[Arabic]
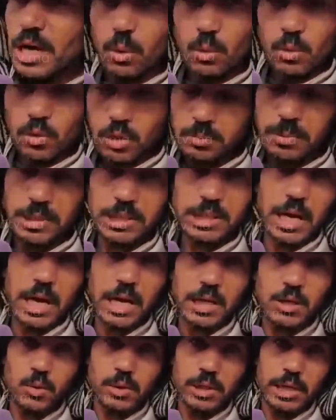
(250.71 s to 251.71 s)
شهر ونص
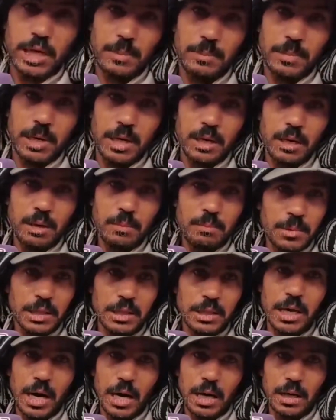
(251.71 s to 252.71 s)
باش خارج ولدي انا من
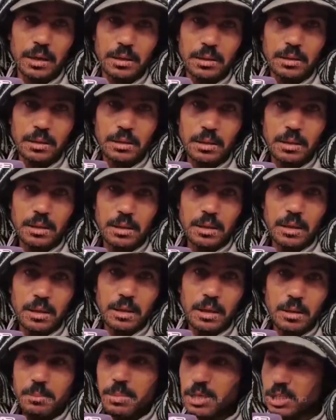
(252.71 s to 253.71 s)
من الدار
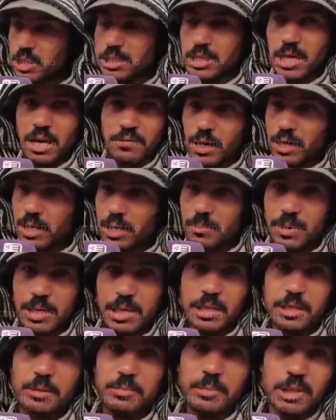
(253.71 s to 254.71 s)
باش اختفى
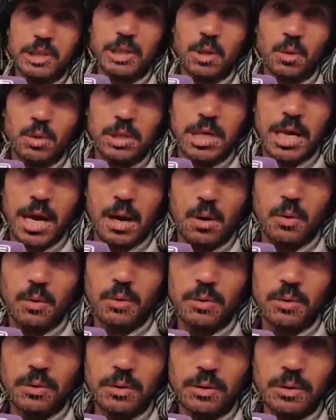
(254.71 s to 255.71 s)
عليا ما تسمعش الصوت
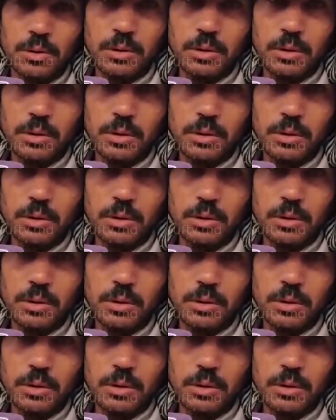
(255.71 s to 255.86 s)
ديالو